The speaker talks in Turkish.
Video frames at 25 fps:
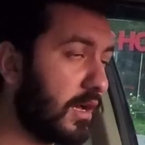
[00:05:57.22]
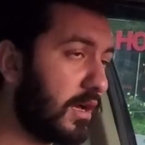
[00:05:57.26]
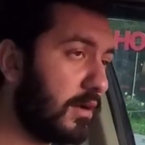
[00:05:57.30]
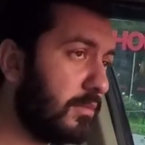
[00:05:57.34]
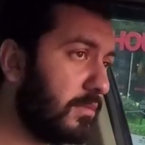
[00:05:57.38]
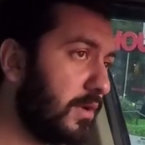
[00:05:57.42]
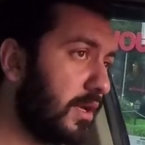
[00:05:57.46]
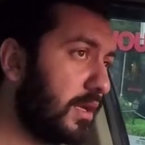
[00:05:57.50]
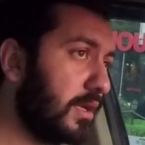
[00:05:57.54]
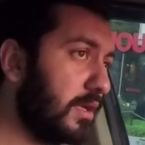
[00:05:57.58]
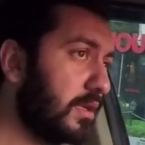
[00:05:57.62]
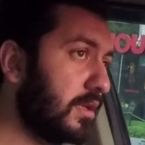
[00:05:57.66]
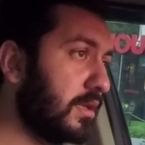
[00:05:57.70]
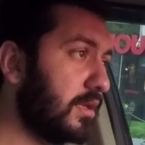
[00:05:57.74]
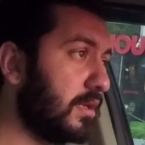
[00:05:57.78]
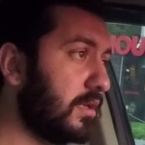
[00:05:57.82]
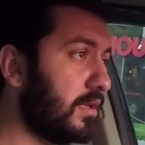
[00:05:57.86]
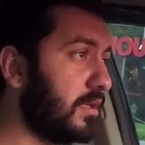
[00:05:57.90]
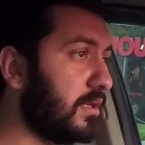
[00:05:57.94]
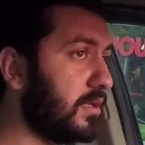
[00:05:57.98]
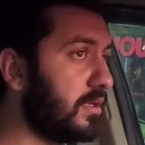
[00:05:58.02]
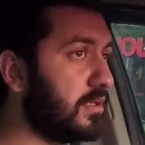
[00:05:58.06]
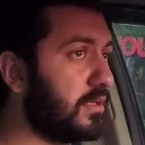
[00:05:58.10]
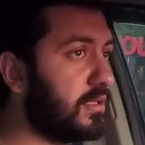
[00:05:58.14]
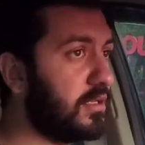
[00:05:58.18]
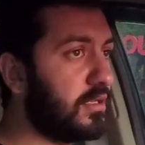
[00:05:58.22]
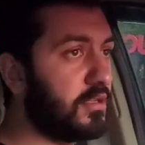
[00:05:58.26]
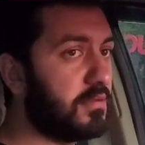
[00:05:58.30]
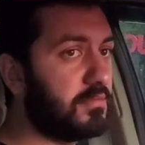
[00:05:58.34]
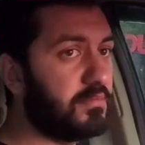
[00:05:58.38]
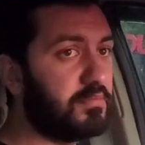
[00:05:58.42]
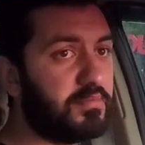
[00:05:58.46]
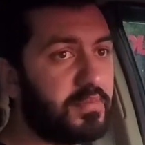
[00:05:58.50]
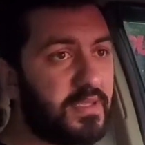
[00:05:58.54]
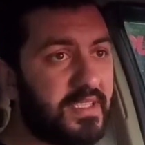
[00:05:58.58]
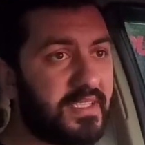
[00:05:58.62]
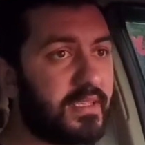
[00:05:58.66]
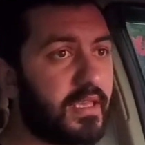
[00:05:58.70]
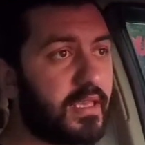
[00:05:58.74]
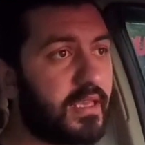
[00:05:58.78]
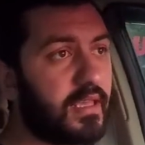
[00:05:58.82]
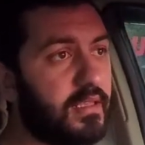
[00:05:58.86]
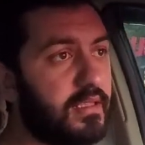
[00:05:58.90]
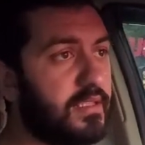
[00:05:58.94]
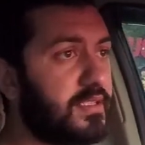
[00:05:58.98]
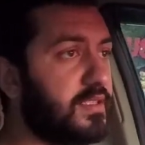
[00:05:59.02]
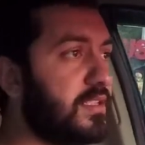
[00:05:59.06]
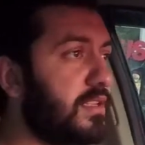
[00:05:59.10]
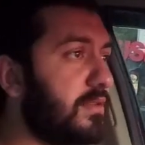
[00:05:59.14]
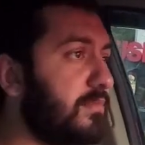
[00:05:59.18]
Ama e, bize
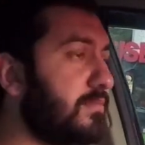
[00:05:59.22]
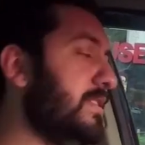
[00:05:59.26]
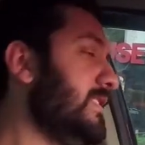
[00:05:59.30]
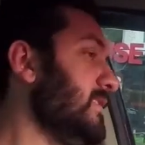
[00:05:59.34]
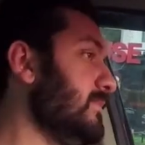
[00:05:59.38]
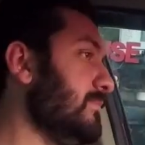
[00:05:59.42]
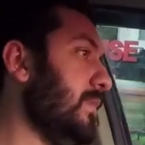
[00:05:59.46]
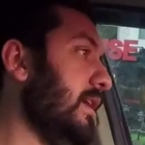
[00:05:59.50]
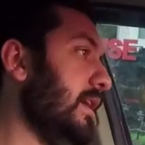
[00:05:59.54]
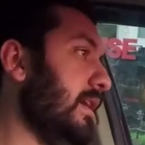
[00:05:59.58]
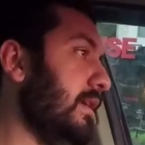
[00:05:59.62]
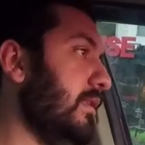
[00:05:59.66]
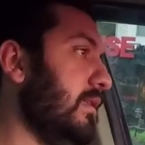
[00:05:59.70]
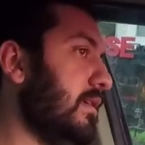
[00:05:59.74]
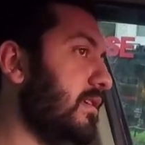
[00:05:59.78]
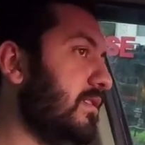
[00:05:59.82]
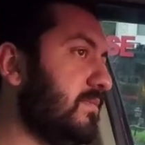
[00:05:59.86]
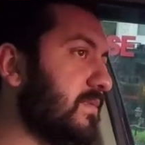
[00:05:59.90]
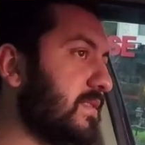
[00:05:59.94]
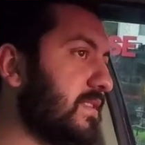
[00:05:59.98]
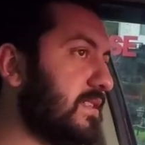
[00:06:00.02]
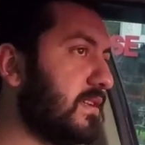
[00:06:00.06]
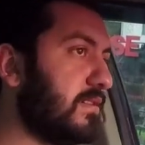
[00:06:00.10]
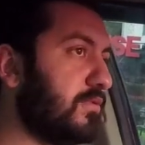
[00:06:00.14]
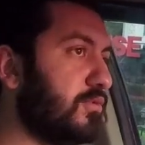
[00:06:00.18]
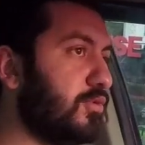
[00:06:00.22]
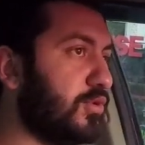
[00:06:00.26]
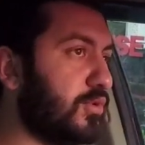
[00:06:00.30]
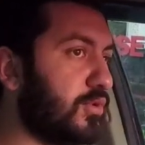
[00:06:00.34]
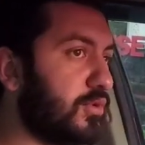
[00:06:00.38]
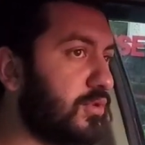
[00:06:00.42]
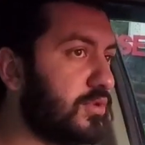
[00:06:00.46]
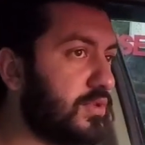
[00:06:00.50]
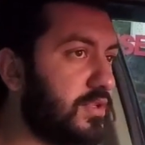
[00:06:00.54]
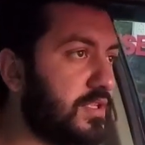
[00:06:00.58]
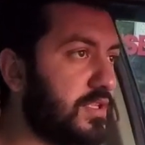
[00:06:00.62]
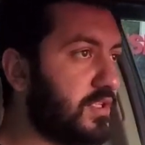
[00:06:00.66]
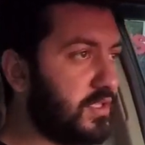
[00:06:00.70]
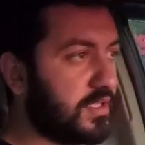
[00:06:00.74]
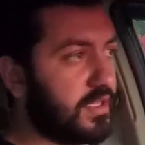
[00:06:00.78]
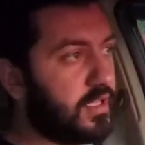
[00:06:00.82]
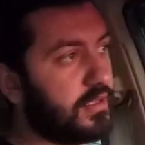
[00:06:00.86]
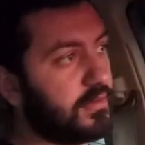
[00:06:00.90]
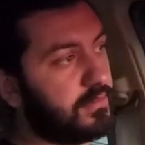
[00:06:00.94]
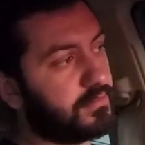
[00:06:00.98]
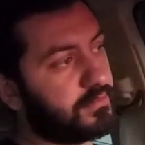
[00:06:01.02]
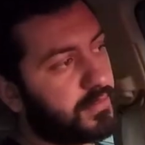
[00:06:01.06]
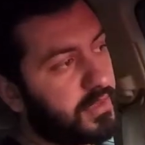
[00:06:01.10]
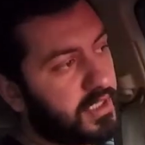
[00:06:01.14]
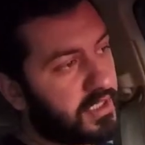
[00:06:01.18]
gelince biz maillerimizi atıyoruz.
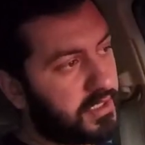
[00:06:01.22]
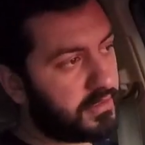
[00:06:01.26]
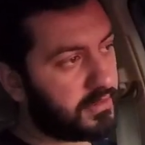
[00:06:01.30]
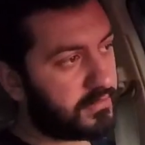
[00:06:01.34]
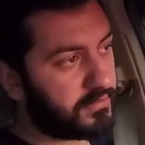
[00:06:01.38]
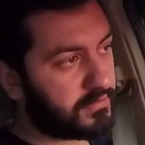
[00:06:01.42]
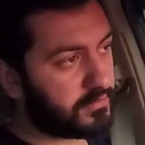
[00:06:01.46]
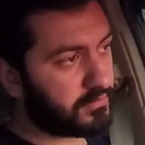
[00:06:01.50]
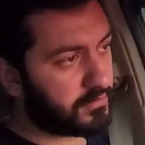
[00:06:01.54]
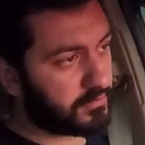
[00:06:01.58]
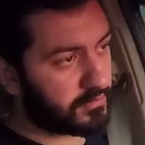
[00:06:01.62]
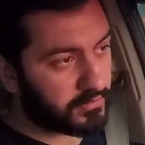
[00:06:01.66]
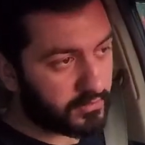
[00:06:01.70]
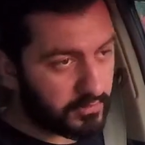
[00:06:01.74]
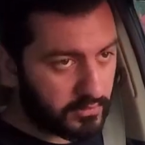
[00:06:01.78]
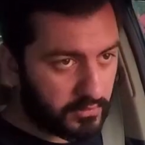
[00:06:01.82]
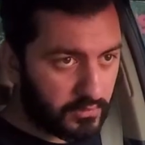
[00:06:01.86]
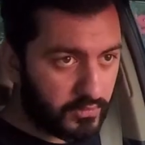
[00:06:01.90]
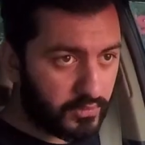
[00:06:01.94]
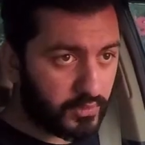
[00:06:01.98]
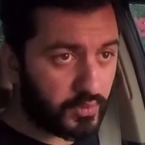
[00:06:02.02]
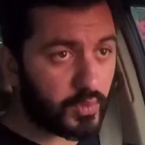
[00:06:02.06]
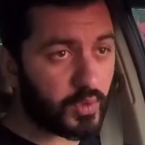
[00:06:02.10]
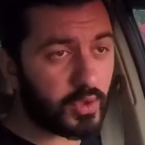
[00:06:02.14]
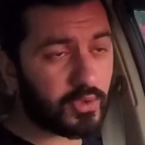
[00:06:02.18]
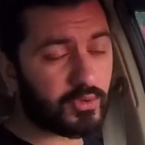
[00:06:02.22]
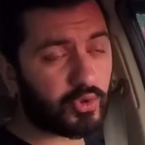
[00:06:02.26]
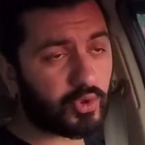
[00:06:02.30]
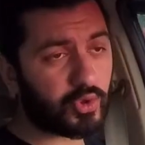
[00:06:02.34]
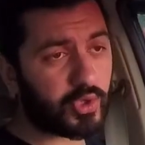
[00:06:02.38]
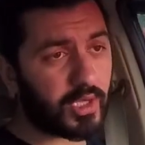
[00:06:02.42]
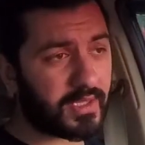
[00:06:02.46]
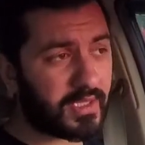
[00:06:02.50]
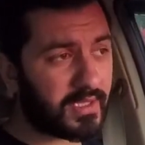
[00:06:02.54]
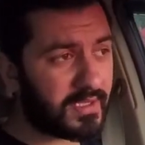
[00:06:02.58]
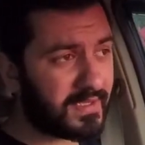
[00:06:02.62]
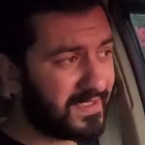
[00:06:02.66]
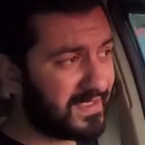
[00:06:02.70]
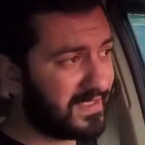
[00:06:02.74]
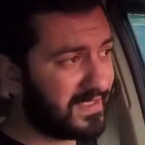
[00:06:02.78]
İşte bakın şu kadar